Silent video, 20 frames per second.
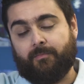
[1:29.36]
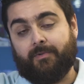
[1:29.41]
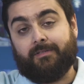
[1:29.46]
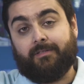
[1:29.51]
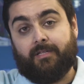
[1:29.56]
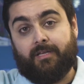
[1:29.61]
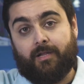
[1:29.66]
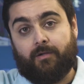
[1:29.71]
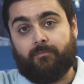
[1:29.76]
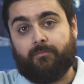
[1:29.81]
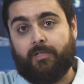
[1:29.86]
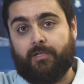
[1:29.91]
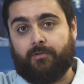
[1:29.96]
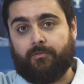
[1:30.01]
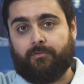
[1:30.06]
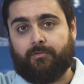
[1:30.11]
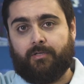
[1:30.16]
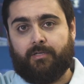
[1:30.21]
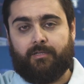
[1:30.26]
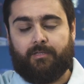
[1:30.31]
é um material
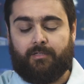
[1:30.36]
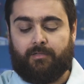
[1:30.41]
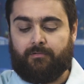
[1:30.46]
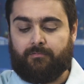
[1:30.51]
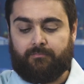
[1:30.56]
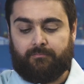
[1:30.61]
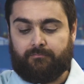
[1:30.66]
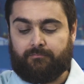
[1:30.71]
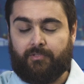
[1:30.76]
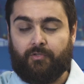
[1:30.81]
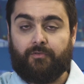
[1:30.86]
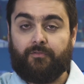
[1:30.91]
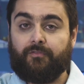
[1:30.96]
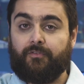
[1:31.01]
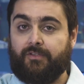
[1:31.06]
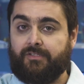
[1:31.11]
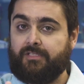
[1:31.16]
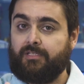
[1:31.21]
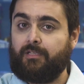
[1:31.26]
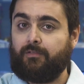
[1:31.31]
neutro, ele não, não
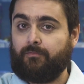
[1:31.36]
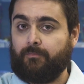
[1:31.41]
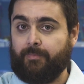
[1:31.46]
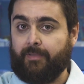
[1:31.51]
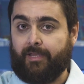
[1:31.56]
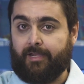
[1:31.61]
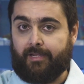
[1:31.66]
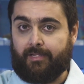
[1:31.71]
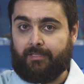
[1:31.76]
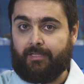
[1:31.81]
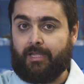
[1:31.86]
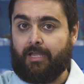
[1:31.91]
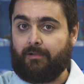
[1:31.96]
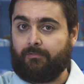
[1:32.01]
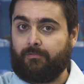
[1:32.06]
influencia no pH da